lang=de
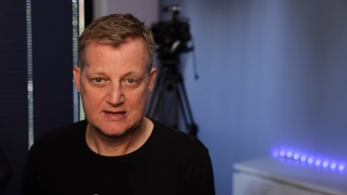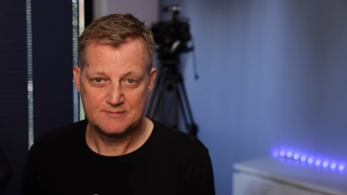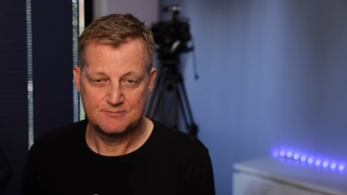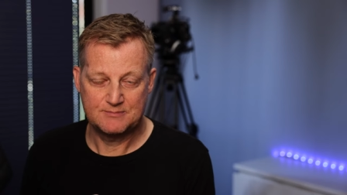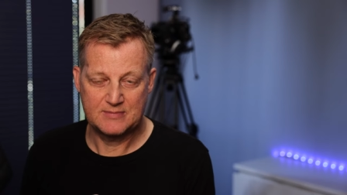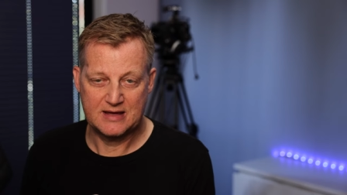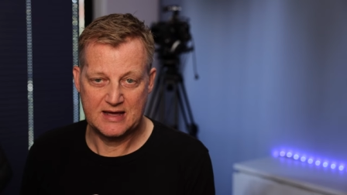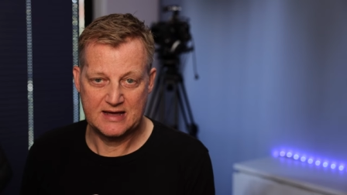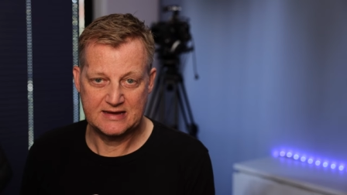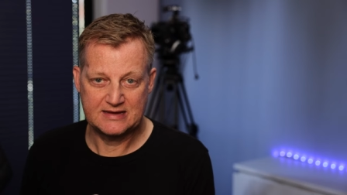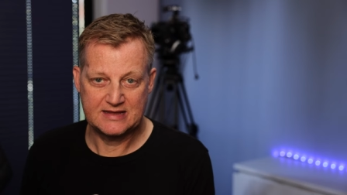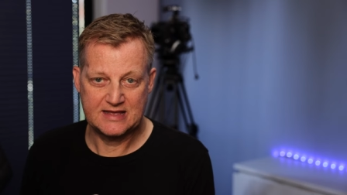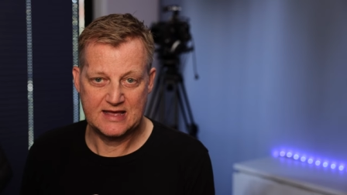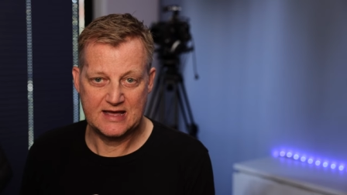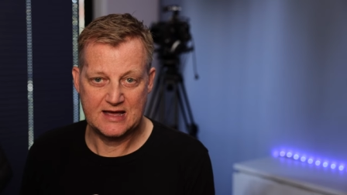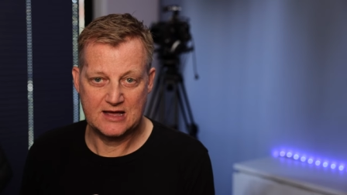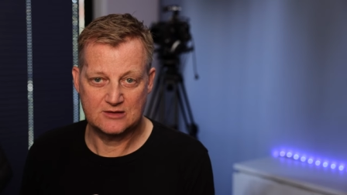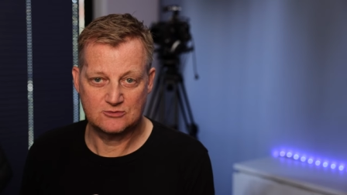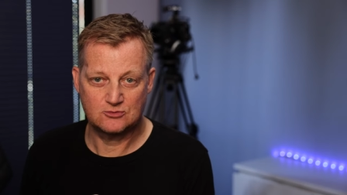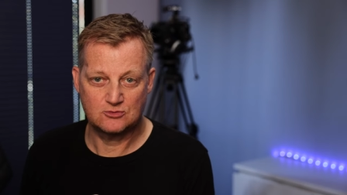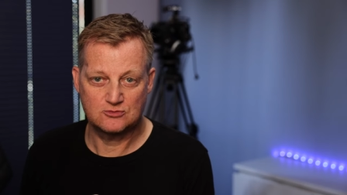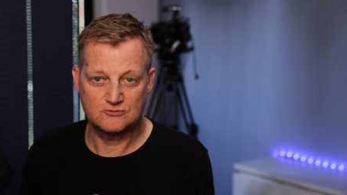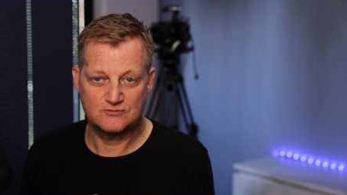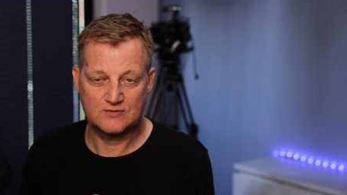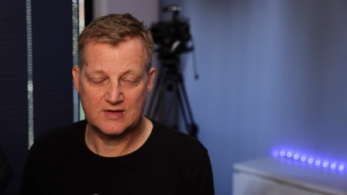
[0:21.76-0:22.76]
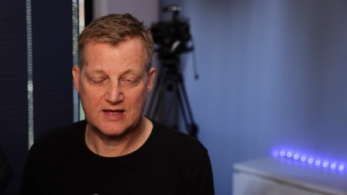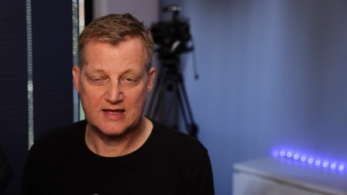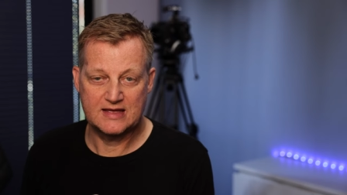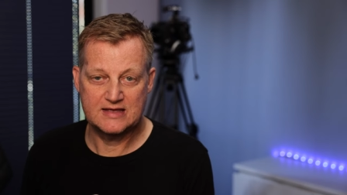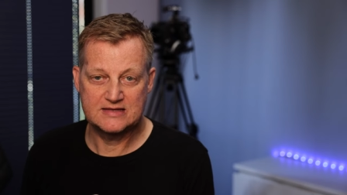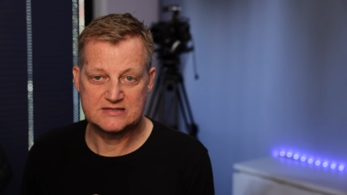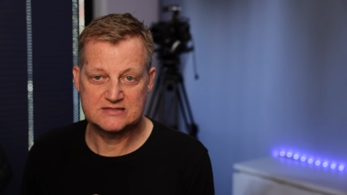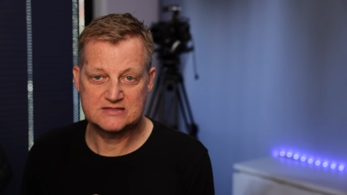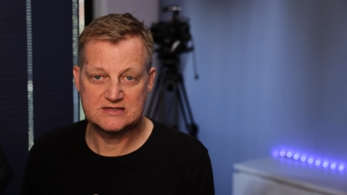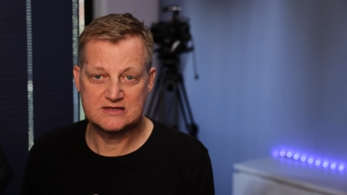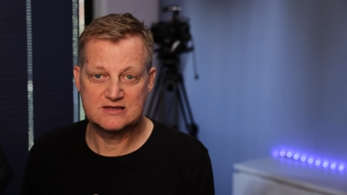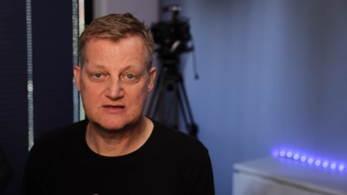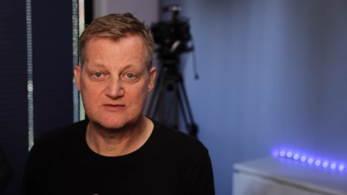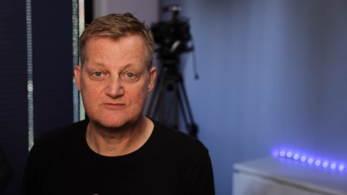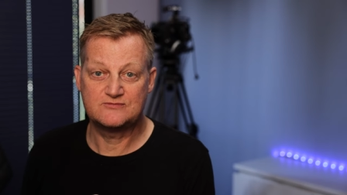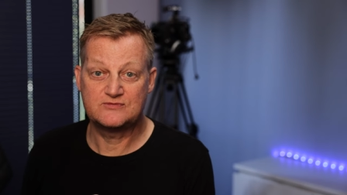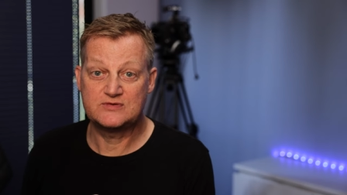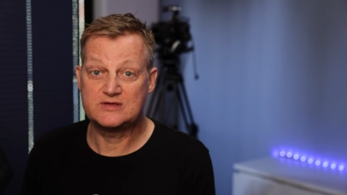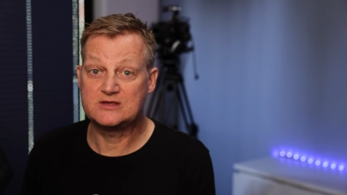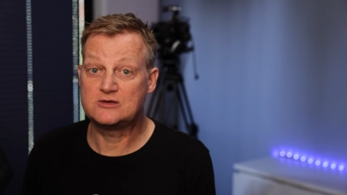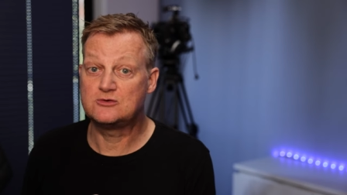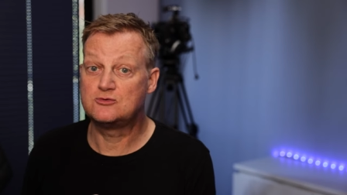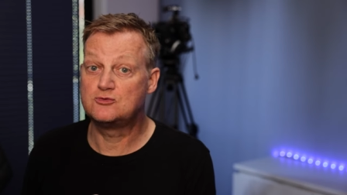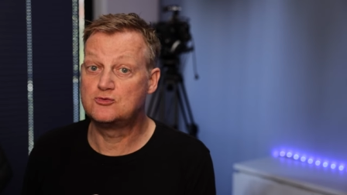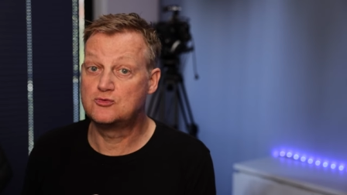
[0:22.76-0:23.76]
bei der Art und Weise,
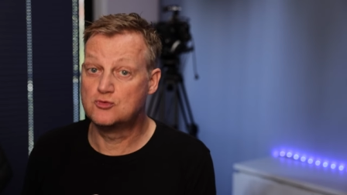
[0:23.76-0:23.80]
wie